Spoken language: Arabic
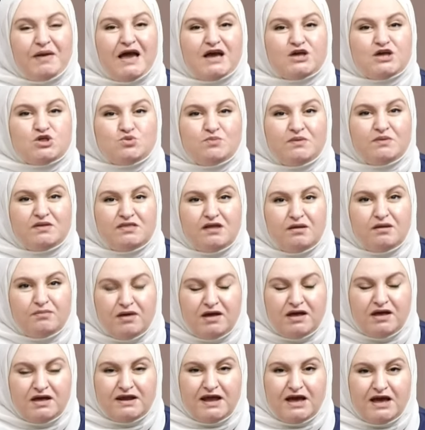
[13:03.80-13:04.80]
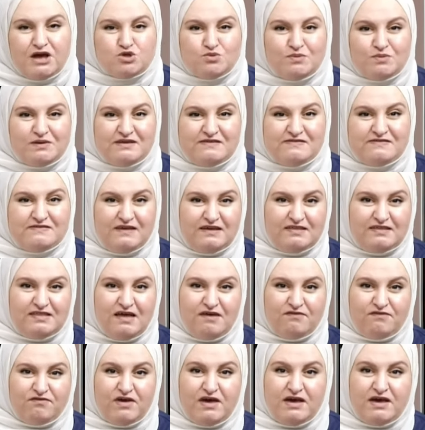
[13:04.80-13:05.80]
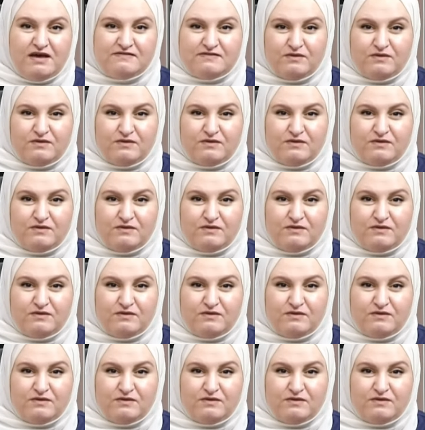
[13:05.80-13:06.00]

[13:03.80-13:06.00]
بحجم الدمار حجم الاستهداف